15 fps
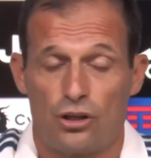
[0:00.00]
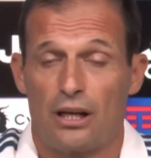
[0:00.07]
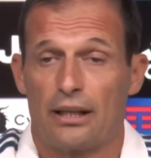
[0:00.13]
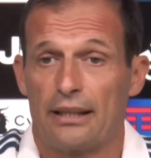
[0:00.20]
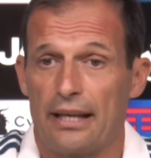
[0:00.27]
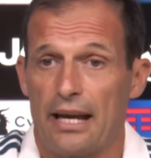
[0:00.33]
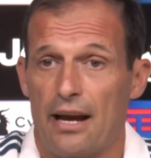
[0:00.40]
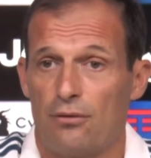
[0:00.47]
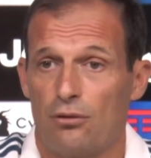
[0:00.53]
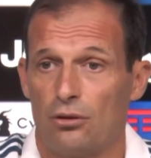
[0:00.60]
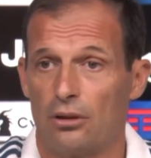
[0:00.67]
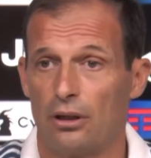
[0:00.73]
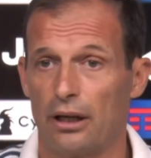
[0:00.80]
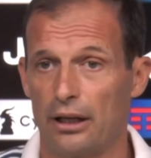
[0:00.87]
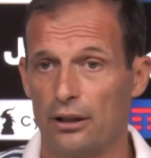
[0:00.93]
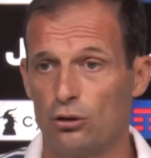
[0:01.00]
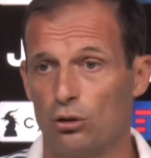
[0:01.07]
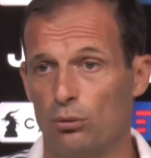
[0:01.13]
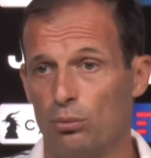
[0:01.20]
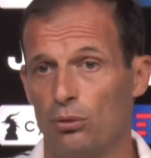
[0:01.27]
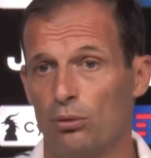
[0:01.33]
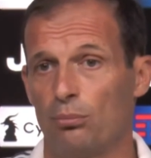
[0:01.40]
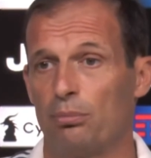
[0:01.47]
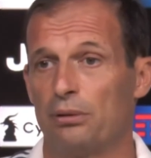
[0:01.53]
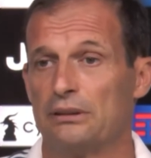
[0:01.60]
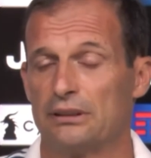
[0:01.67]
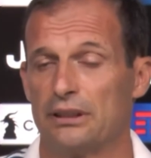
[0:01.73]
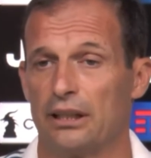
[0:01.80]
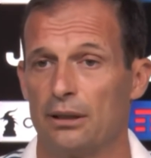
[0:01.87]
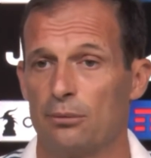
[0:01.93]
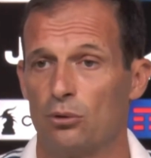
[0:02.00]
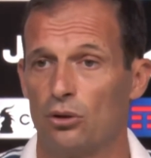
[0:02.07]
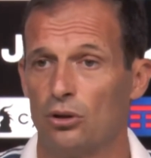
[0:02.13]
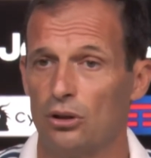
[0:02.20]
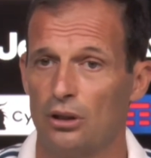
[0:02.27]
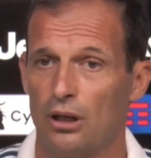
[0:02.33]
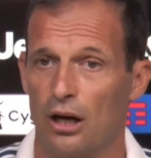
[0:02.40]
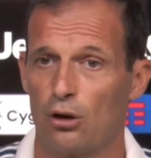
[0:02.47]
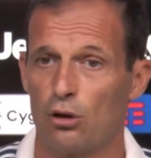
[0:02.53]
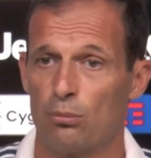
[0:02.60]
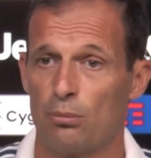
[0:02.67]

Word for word: c'è il Chievo e dopo penseremo a col